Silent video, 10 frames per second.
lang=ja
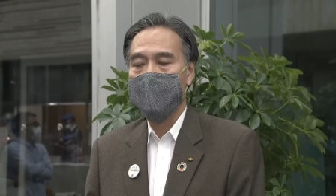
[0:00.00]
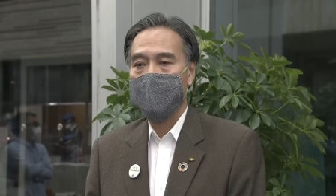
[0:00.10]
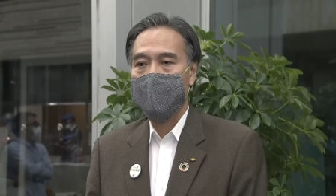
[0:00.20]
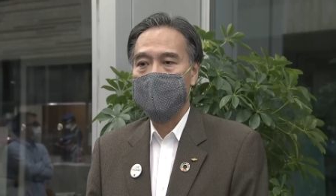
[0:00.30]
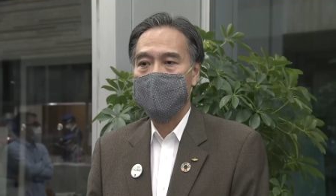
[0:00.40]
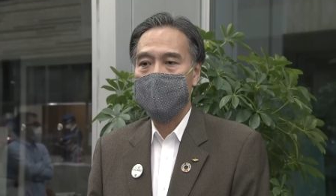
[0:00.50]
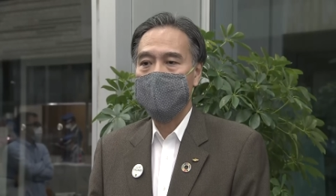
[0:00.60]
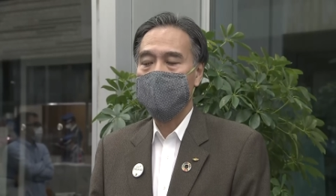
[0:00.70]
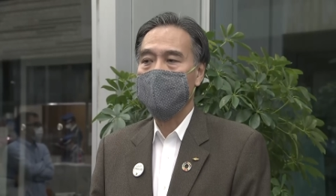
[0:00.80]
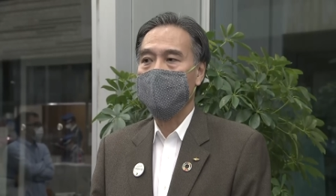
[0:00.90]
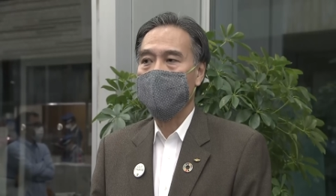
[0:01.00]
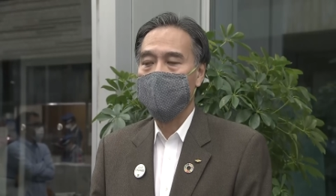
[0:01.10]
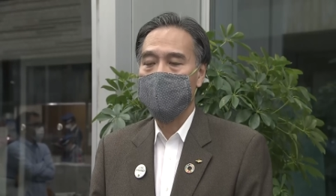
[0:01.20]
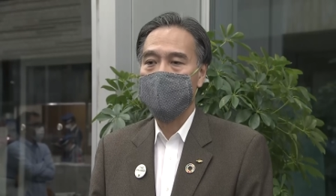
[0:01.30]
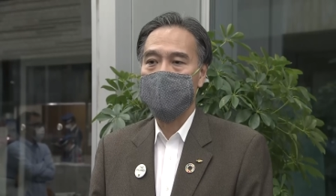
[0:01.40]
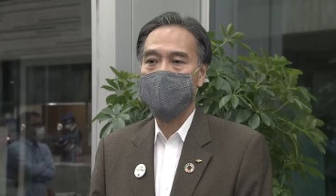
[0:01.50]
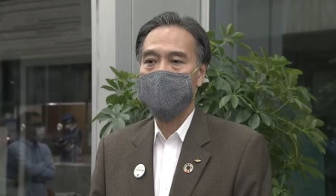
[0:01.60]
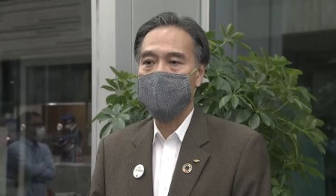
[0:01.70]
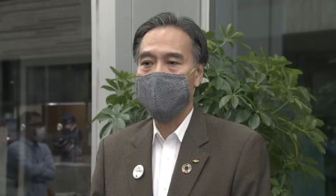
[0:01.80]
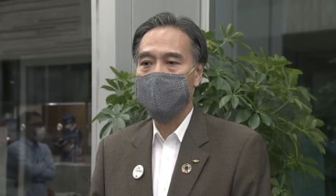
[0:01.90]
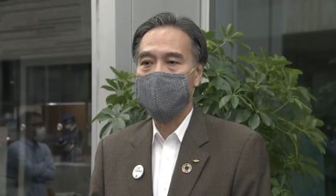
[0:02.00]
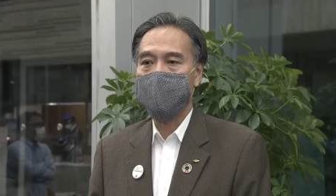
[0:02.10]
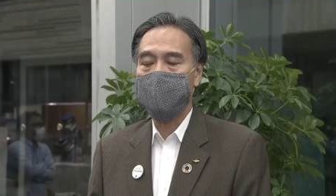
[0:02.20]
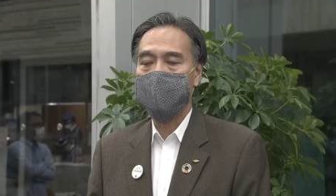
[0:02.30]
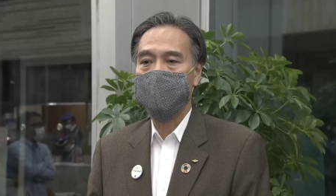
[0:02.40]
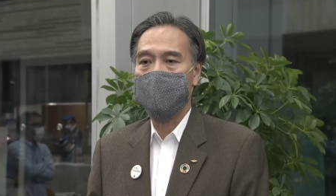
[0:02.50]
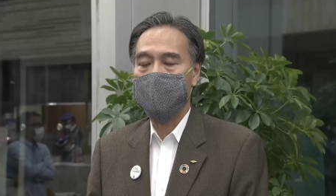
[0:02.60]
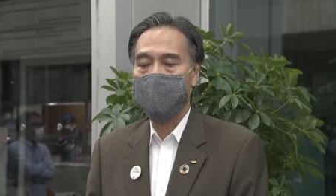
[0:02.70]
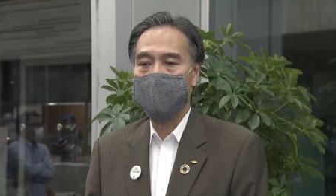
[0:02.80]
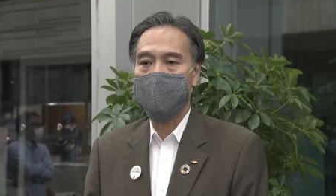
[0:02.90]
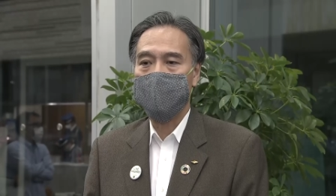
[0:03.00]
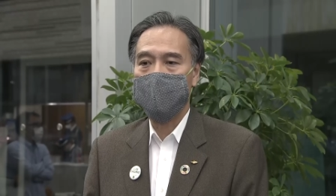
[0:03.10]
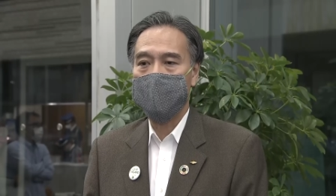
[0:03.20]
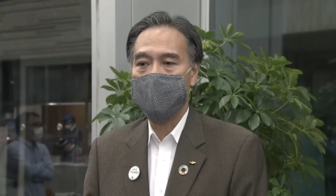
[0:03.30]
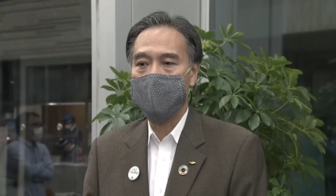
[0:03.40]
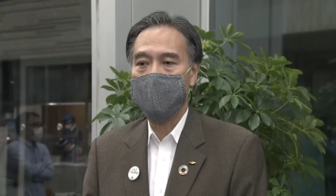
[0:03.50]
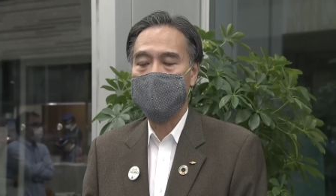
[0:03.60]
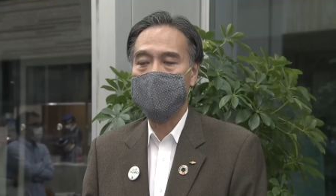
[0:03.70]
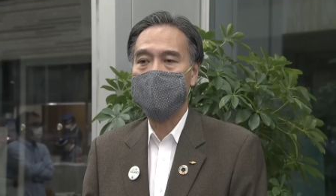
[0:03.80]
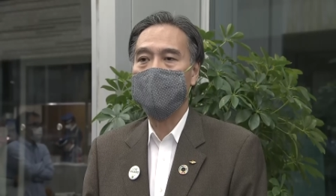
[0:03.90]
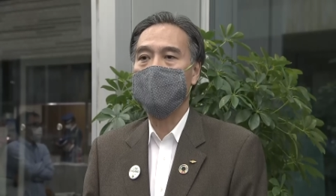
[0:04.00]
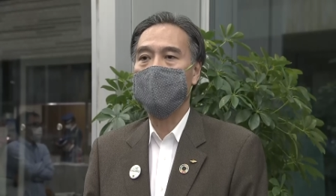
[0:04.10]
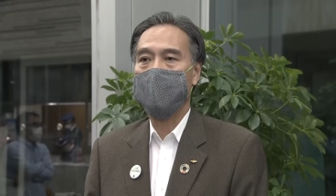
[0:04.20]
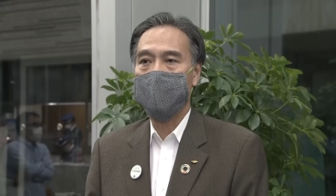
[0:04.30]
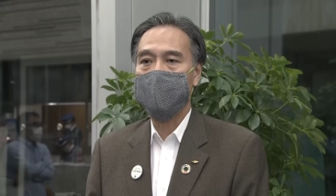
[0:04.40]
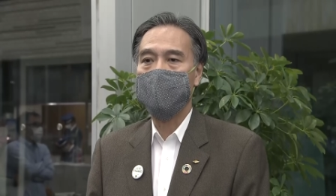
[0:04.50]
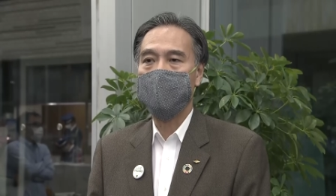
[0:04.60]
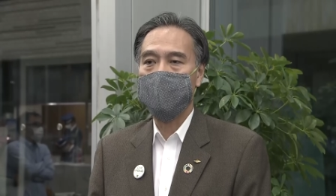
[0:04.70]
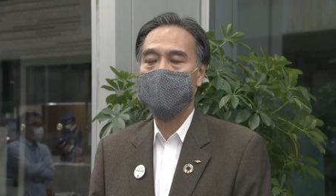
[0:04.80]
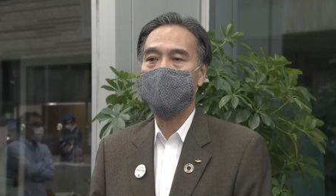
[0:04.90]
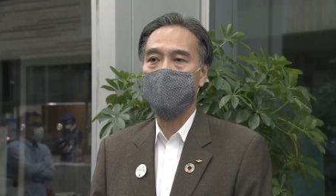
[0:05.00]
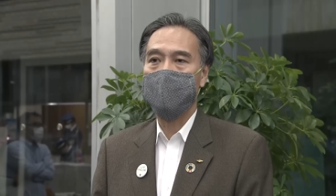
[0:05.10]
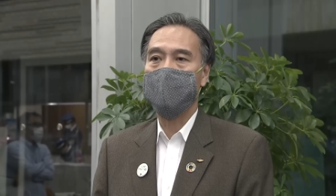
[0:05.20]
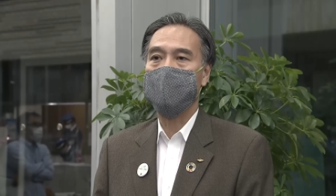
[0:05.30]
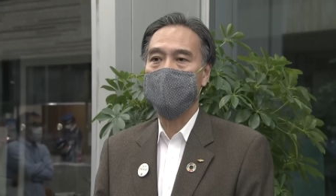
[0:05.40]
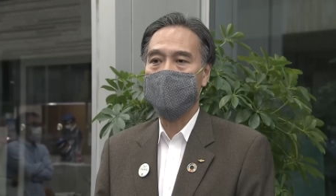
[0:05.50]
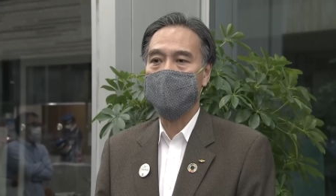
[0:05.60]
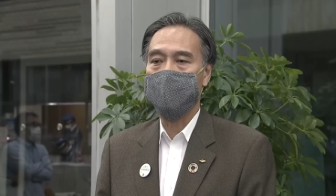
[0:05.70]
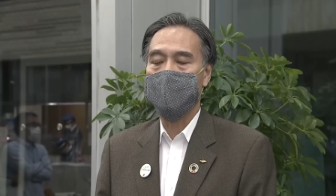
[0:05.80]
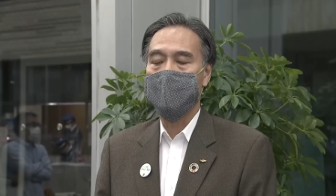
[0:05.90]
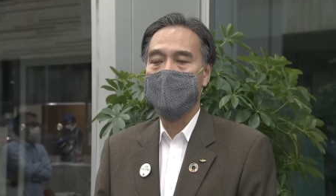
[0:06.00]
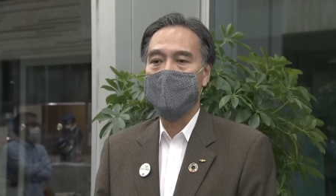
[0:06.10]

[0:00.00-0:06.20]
えー、この延長という措置も、まあ、やむを得ないものではないかなというふうに思っています。